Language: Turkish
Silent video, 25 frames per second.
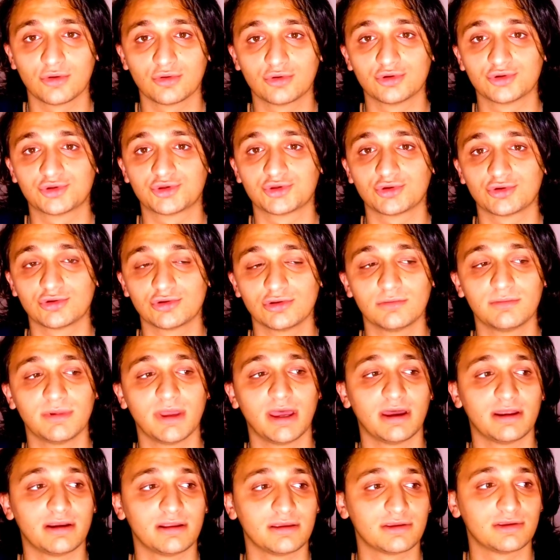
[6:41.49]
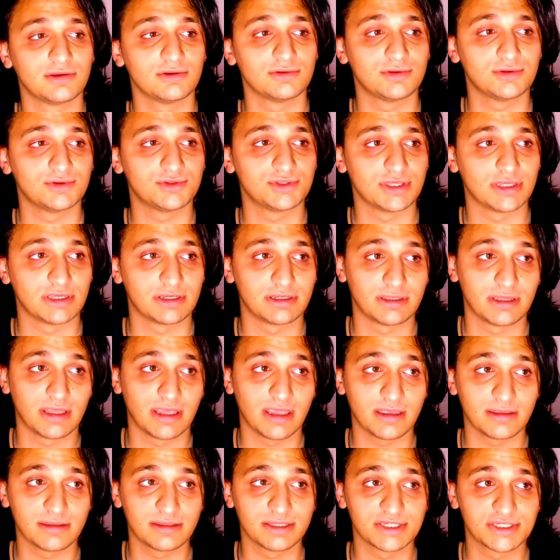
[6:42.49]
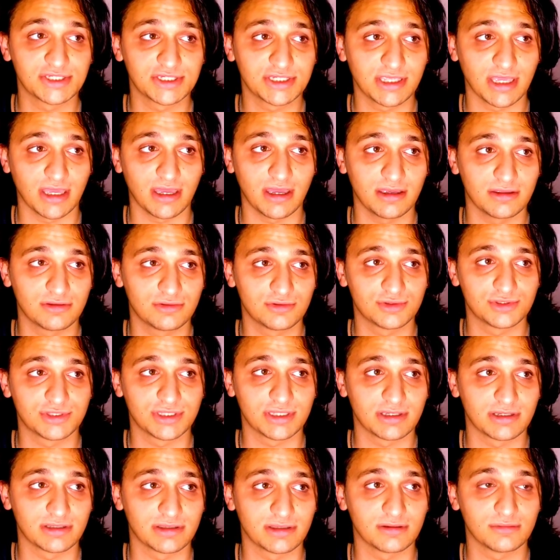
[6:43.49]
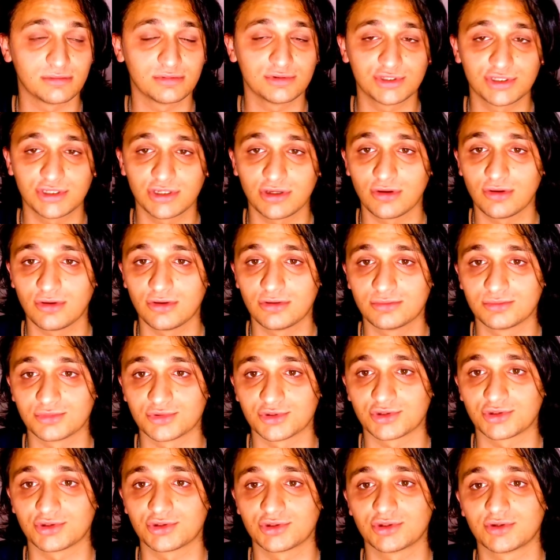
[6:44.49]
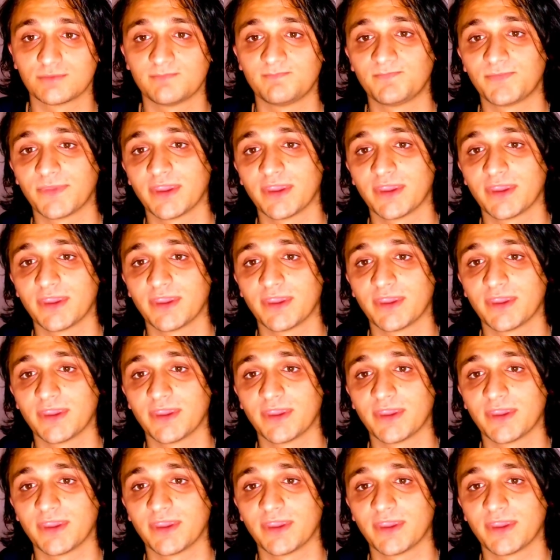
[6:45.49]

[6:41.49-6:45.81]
Kusurlu bir hareket üzerine ya da şikayet üzerine bu şey olmuş.